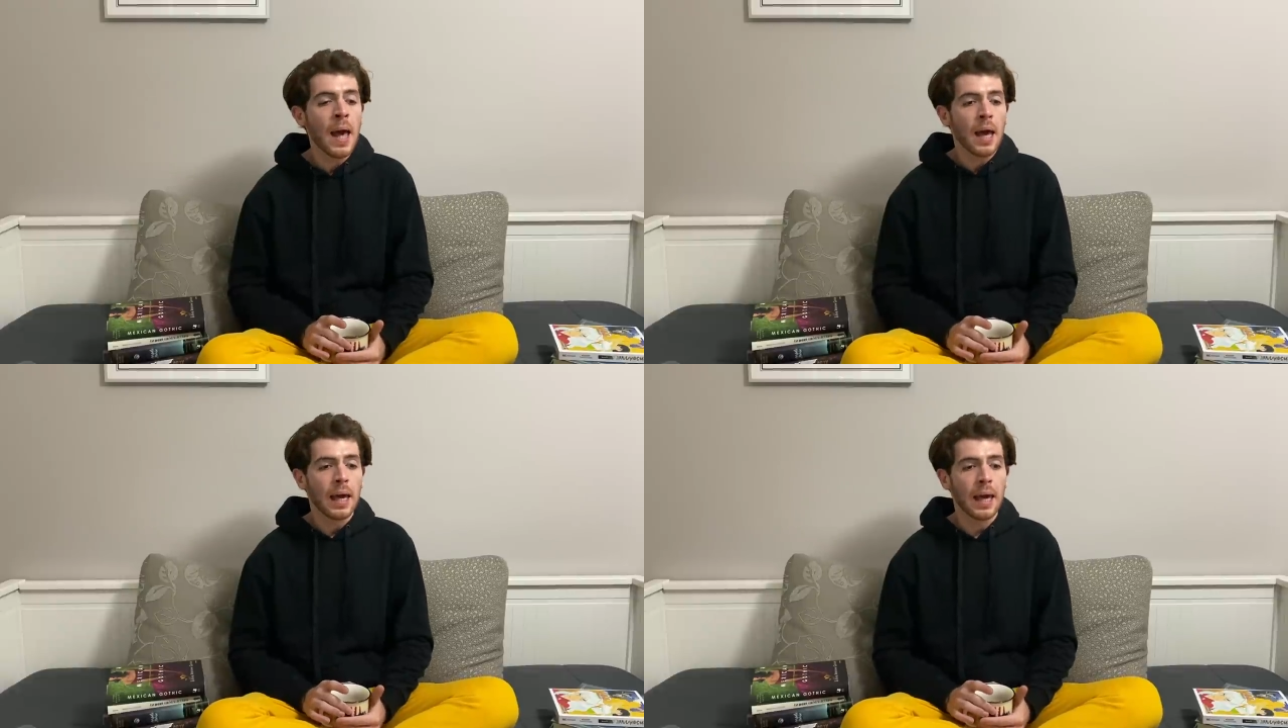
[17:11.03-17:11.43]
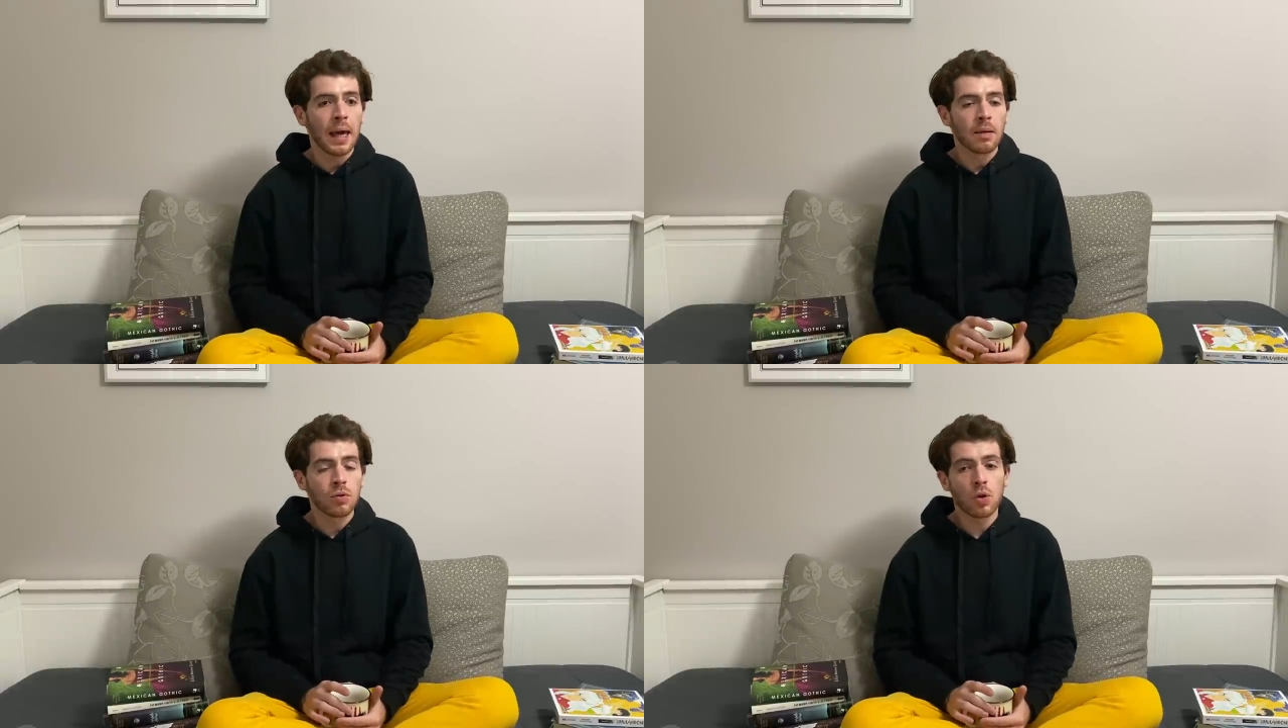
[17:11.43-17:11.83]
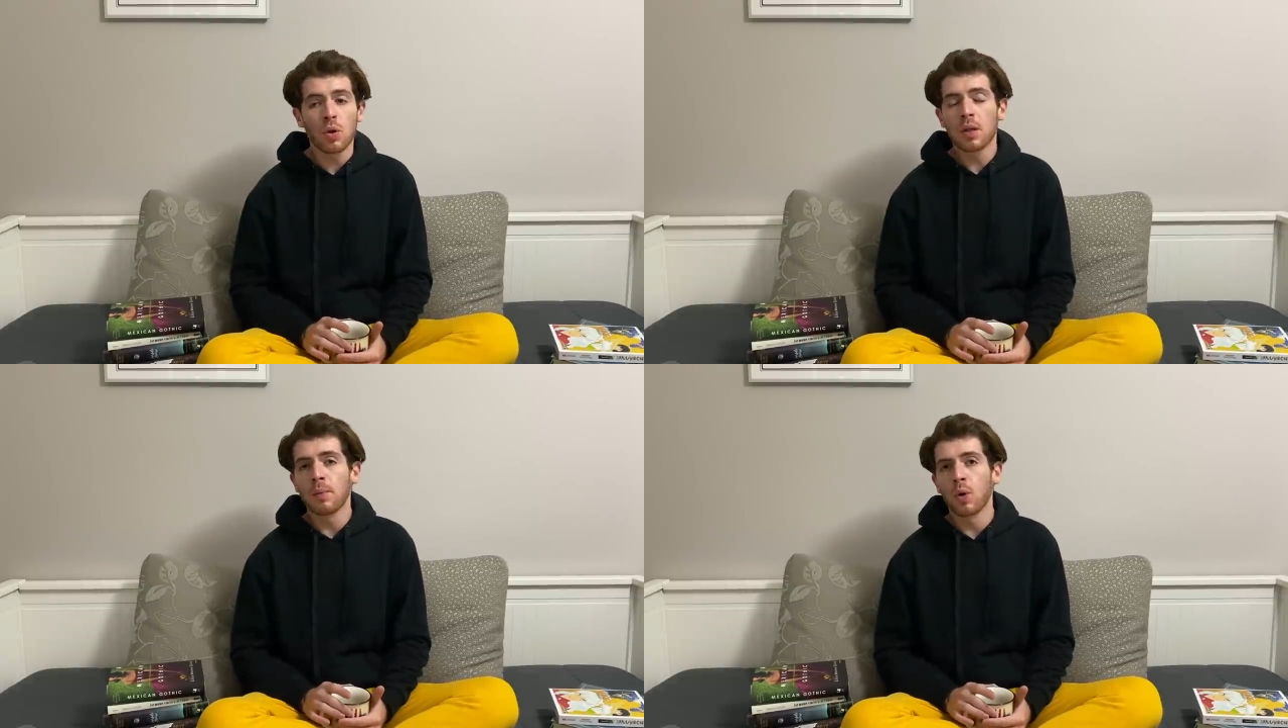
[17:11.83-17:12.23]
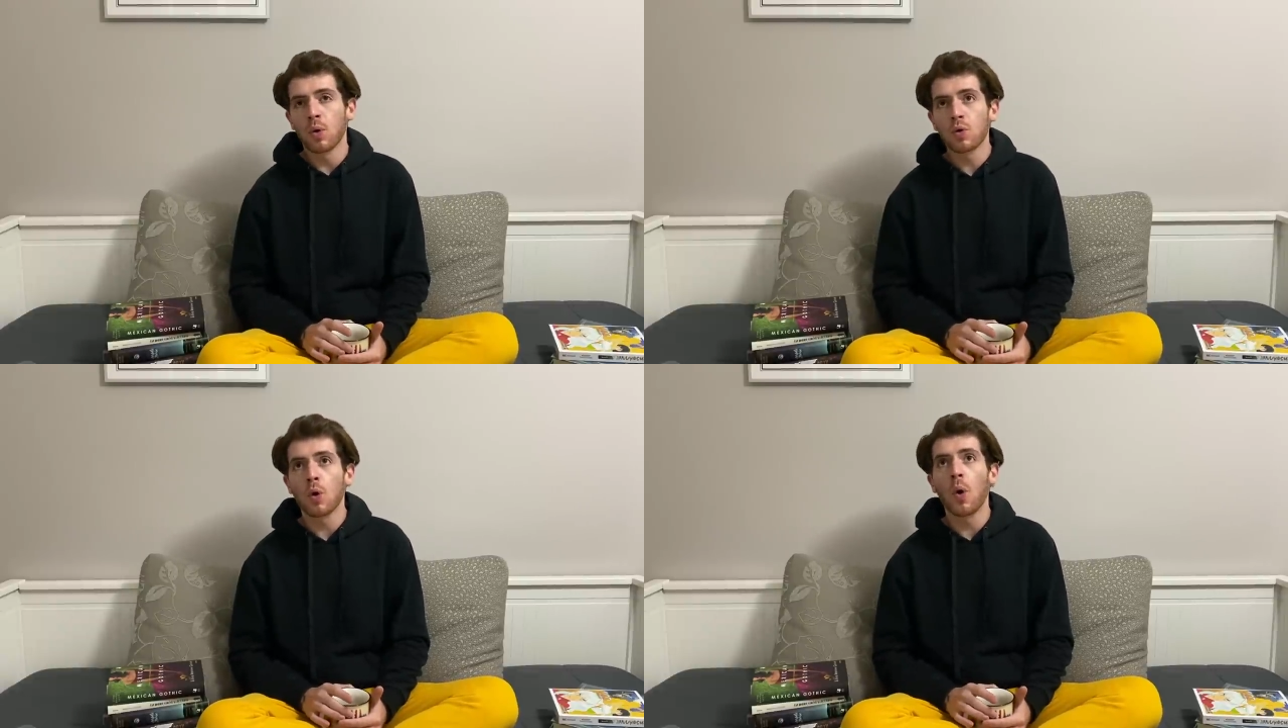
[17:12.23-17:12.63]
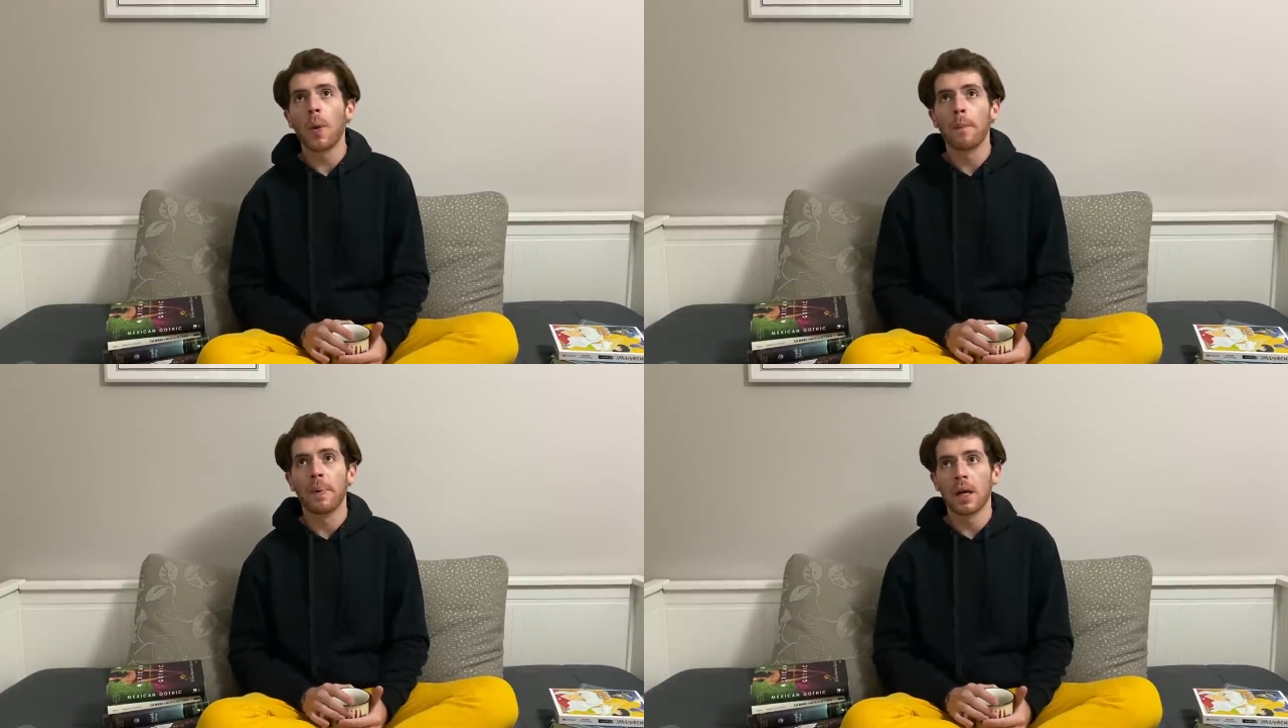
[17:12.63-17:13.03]
e sono
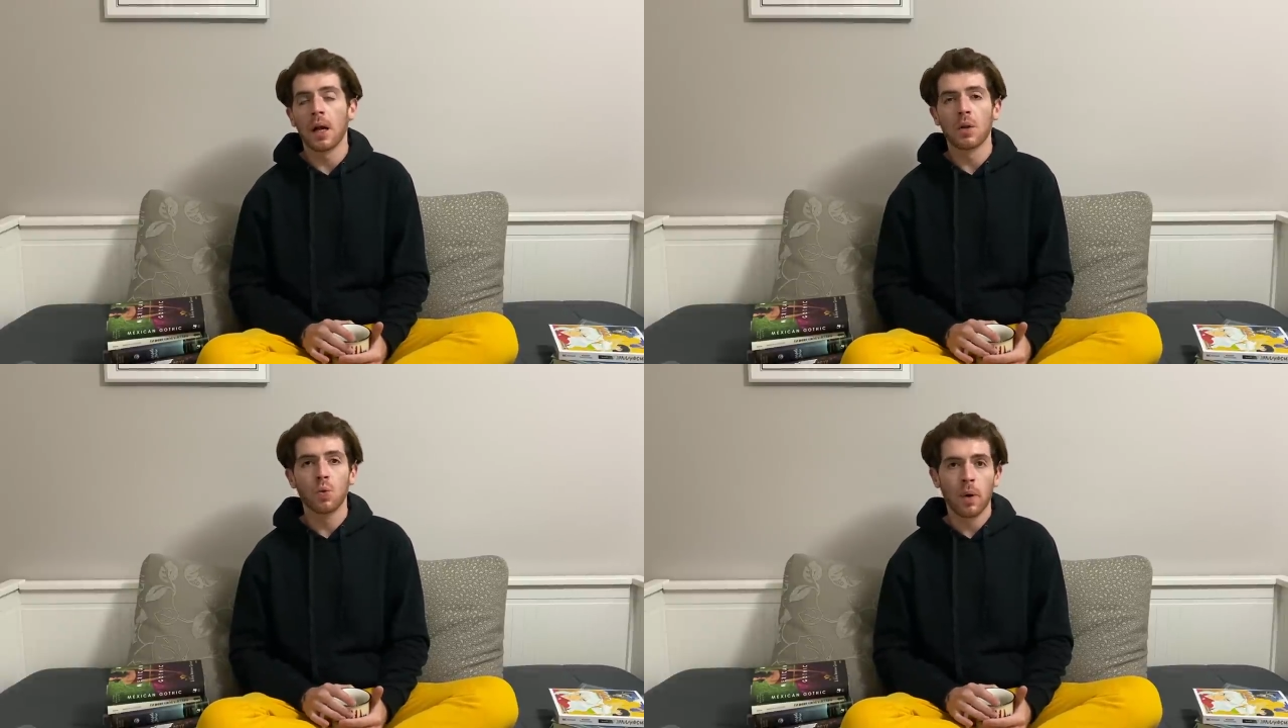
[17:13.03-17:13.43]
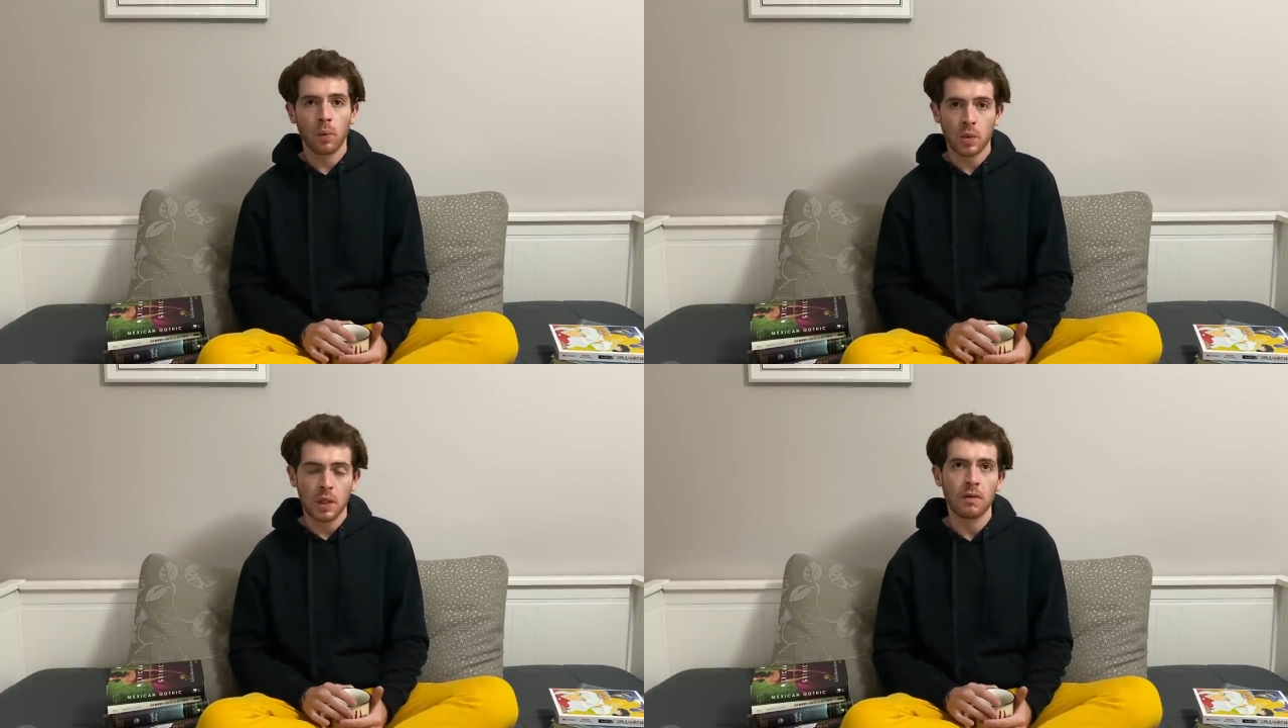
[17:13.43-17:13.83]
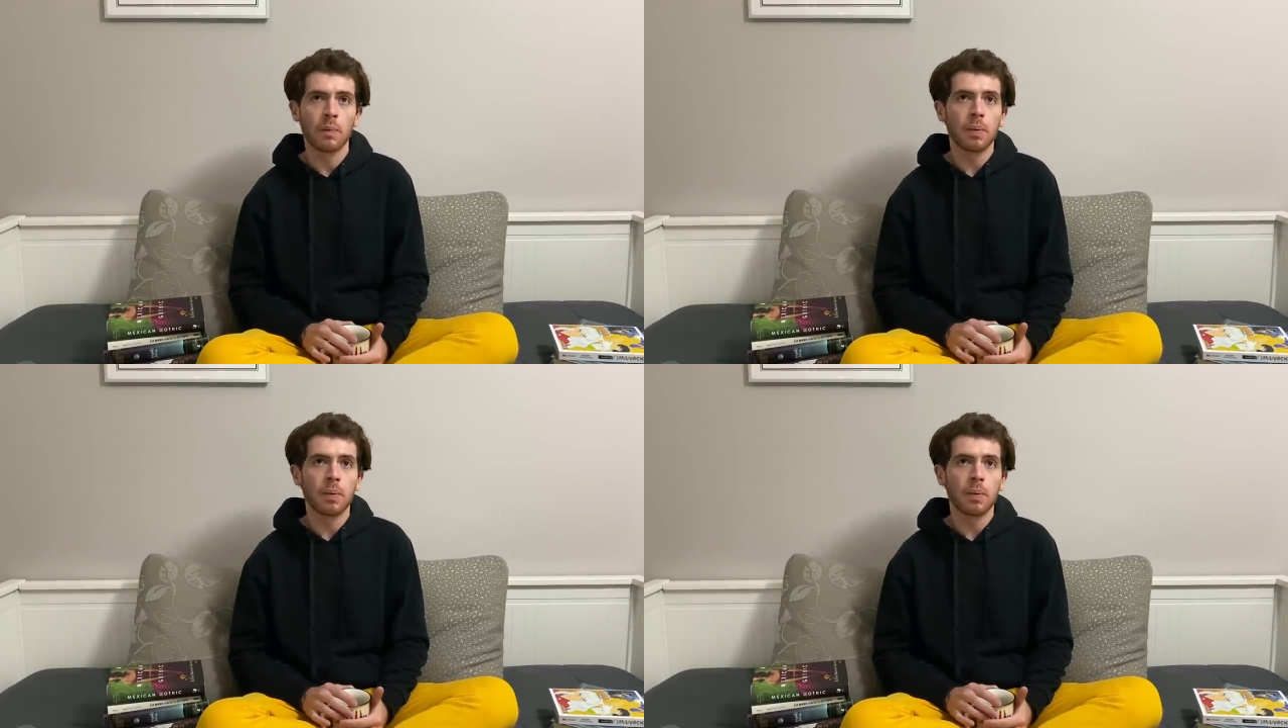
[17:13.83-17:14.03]
timoroso per due motivi.